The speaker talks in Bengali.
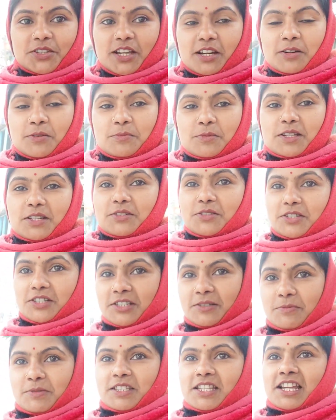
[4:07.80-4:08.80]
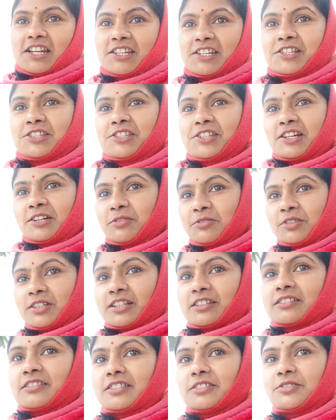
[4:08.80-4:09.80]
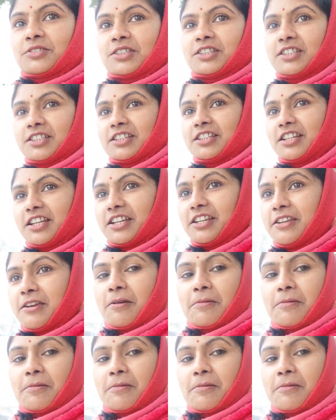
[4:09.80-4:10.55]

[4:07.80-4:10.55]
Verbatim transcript: এখন মেন রোডের সামনে দাঁড়িয়েছি এখন একটাও সিটি নেই